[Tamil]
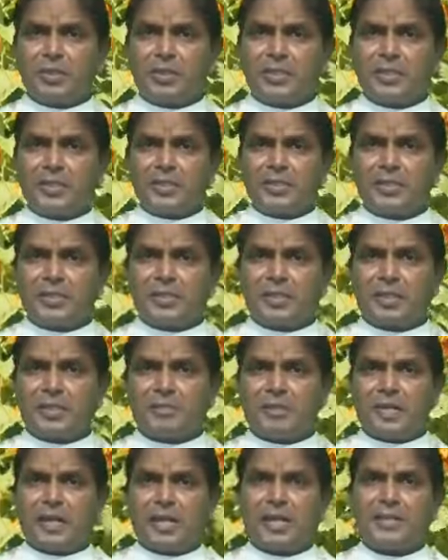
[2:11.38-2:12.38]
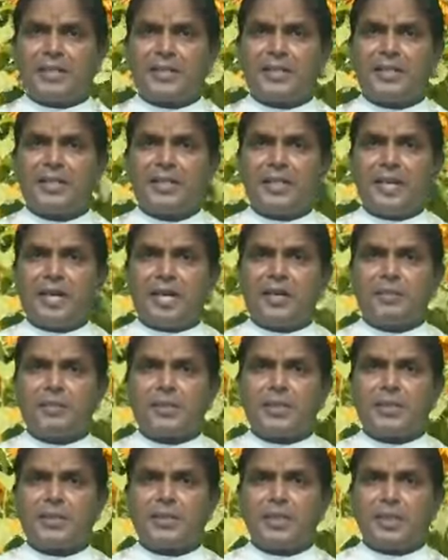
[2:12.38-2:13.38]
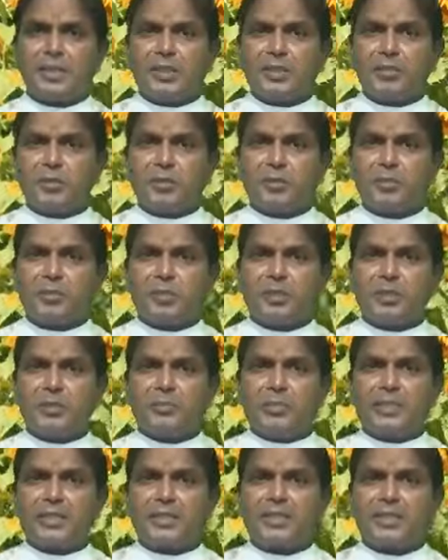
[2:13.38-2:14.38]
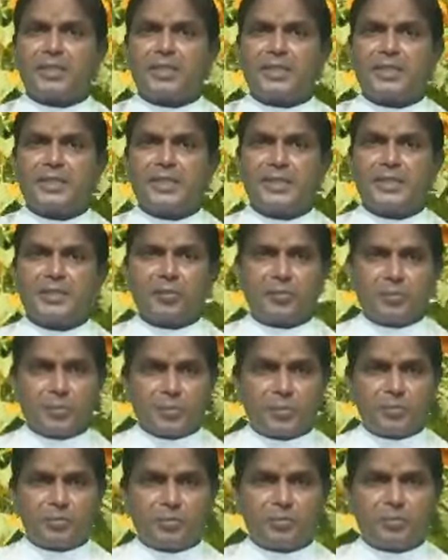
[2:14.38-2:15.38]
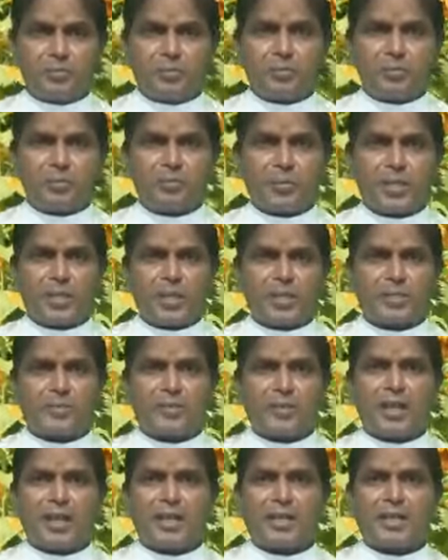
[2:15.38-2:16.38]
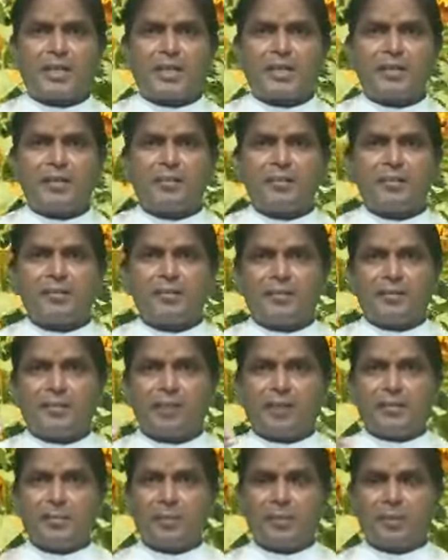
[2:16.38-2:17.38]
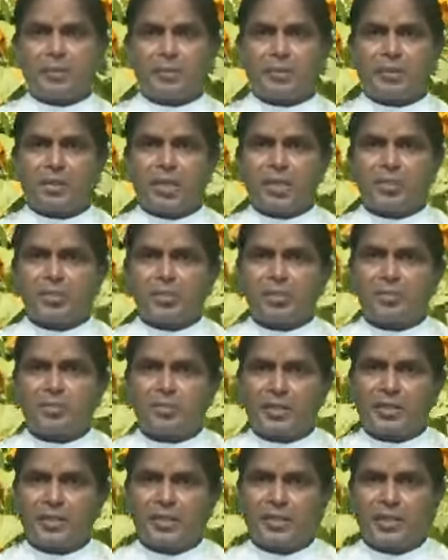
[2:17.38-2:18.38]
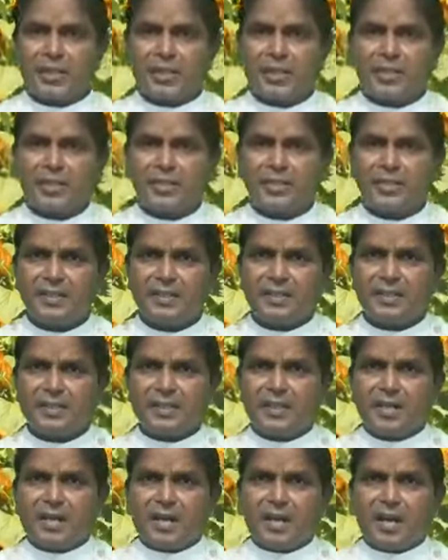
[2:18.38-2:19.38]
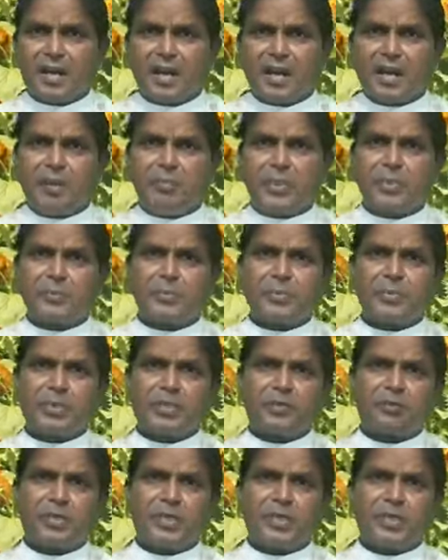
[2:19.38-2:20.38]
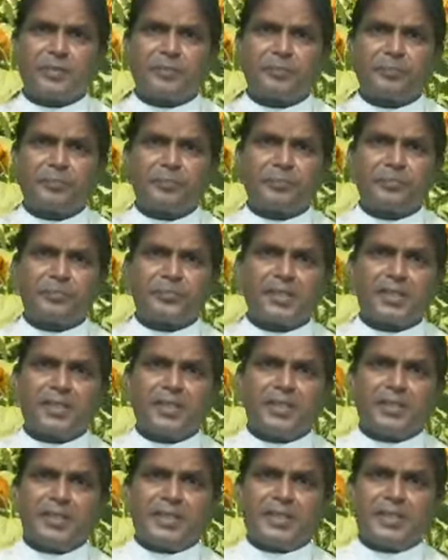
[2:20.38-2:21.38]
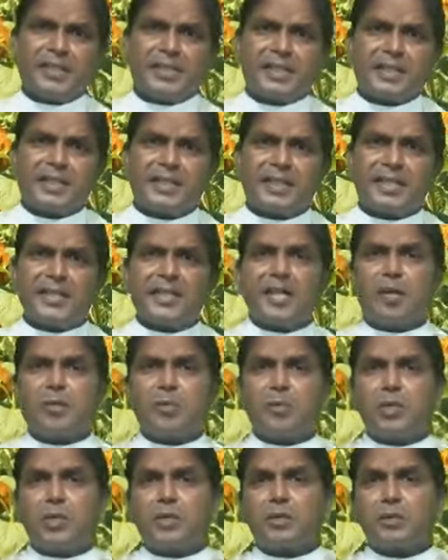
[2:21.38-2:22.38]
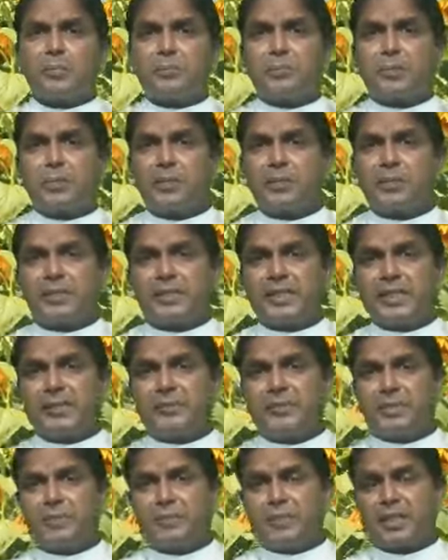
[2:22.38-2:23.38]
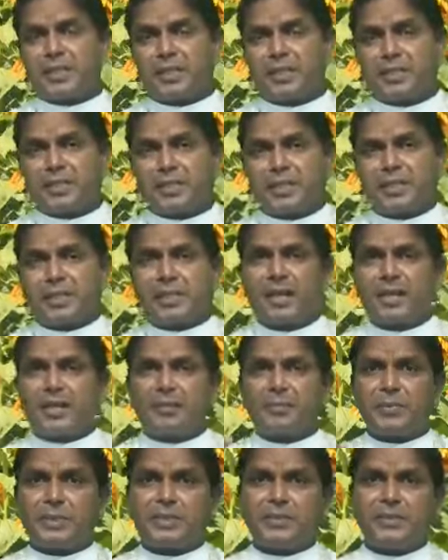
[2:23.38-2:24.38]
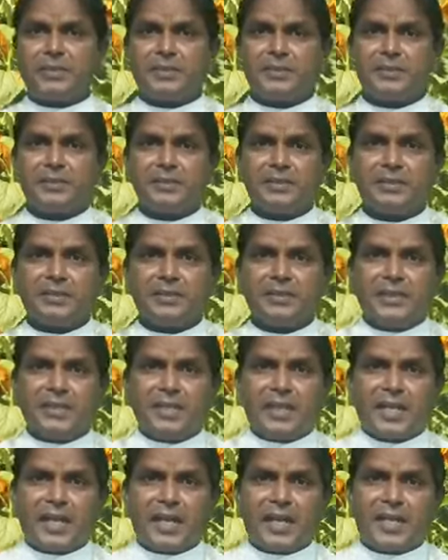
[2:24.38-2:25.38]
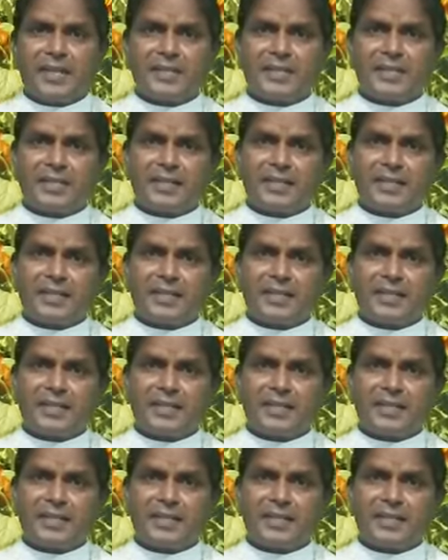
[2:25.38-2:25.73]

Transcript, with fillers: ஒளியின் கடவுளாக அவர் இதோ உயிர் பெற்ற ஒரு கடவுளாக நம் முன் காட்சி கொடுக்கின்றார் ஆம் அன்புமிக்கலே இரண்டாம் உலகப்போர் அடைந்த காலம் அது அந்த